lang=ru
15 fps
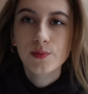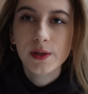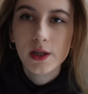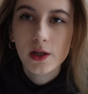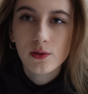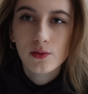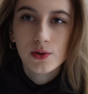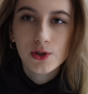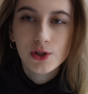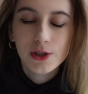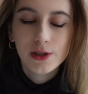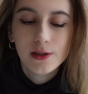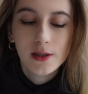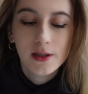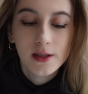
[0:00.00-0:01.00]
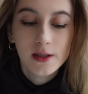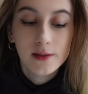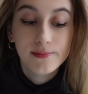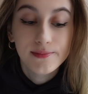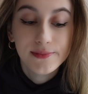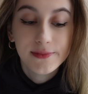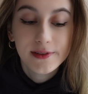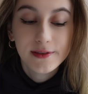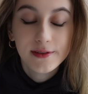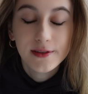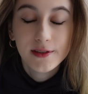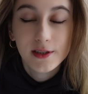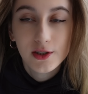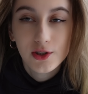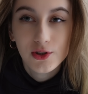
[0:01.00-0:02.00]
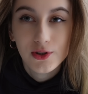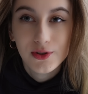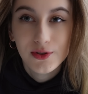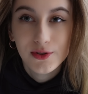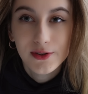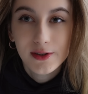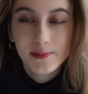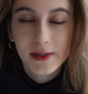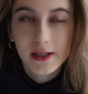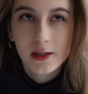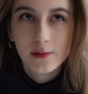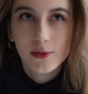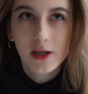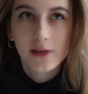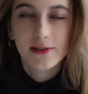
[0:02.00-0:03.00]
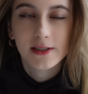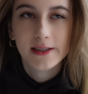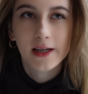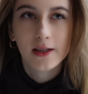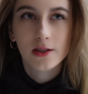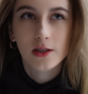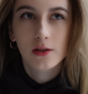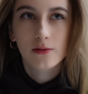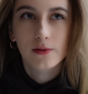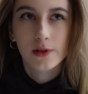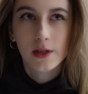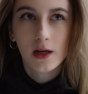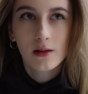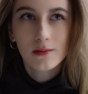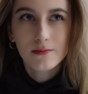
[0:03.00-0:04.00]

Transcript: меня очень э, эм, течет нос, поэтому я всегда делаю его так.